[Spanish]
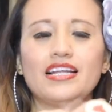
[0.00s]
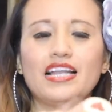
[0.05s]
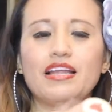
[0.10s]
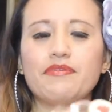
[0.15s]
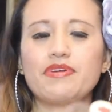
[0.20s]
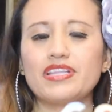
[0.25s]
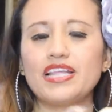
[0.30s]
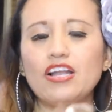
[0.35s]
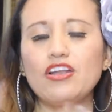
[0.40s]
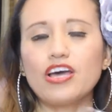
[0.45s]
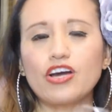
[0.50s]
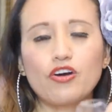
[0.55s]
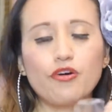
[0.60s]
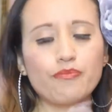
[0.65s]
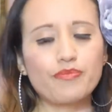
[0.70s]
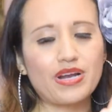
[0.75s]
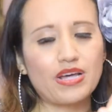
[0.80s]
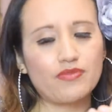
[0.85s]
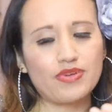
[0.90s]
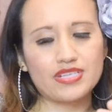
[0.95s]
La verdad le he
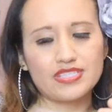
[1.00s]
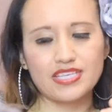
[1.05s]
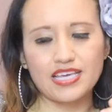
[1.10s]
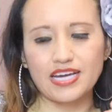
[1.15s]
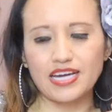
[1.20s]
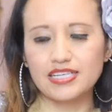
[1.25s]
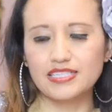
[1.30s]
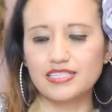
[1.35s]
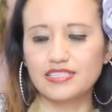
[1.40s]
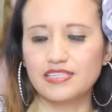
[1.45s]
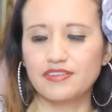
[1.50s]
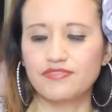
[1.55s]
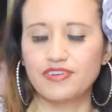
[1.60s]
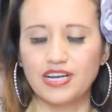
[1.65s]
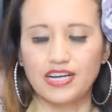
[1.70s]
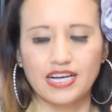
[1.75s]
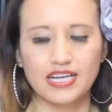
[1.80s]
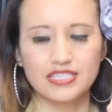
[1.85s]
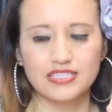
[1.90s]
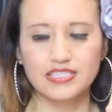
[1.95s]
comprado a ciegas esta
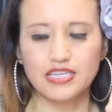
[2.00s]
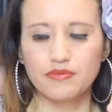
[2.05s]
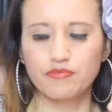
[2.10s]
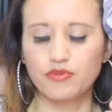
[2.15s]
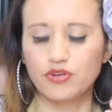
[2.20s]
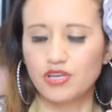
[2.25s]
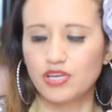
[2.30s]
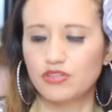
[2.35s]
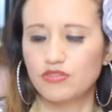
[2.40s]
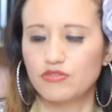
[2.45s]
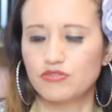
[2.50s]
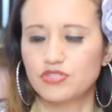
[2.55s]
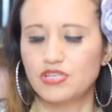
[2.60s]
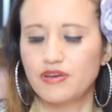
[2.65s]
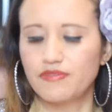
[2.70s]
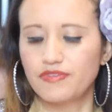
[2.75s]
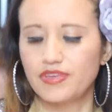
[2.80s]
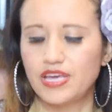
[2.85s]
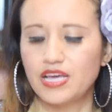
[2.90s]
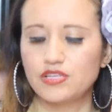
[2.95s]
fragancia porque no
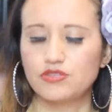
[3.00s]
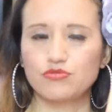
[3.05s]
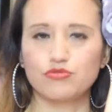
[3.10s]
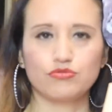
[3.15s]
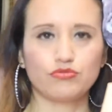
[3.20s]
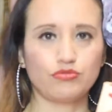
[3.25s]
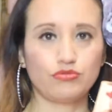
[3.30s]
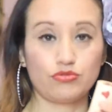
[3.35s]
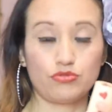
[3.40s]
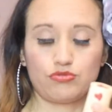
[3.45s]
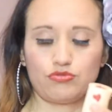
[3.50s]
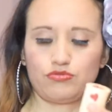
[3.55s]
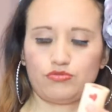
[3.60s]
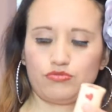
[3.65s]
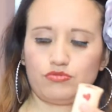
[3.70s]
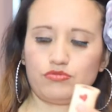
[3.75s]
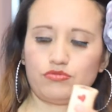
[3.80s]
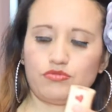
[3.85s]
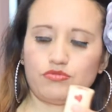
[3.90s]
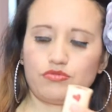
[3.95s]
sabía su,
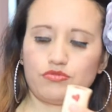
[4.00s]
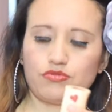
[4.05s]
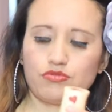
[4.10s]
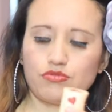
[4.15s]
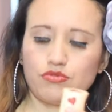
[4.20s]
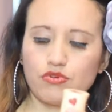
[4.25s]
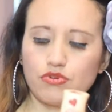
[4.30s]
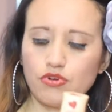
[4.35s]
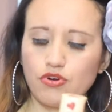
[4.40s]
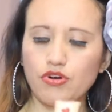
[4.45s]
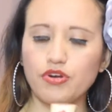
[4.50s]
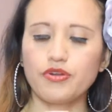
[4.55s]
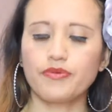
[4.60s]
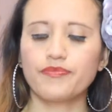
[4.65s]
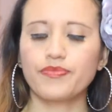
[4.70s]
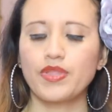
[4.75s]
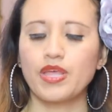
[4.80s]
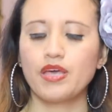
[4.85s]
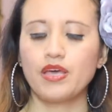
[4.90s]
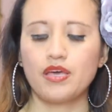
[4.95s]
su olor,
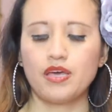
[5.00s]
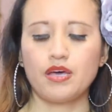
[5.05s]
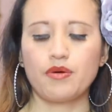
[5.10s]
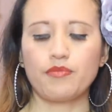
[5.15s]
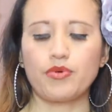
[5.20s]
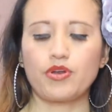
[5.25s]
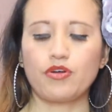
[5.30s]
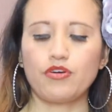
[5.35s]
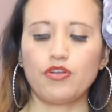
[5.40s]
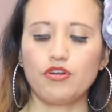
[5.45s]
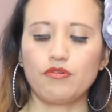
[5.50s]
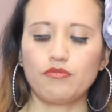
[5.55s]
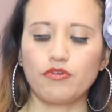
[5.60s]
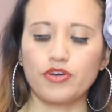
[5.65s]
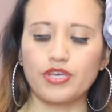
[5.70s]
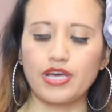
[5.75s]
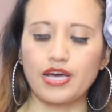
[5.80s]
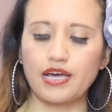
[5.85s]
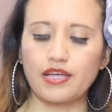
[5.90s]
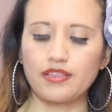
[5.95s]
pero hoy lo
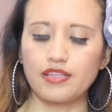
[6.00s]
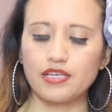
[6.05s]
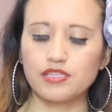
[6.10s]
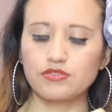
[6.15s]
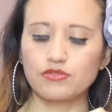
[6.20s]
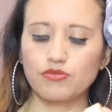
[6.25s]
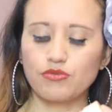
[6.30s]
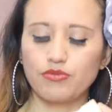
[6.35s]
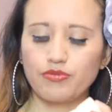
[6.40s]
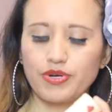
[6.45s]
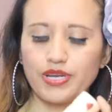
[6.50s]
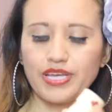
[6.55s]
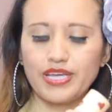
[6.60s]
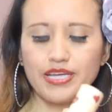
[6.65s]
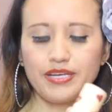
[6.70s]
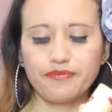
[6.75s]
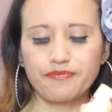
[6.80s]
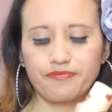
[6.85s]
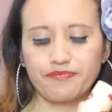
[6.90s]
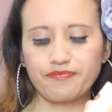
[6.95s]
voy a
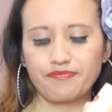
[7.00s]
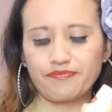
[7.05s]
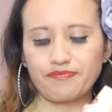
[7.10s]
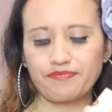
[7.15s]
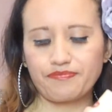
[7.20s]
descubrir.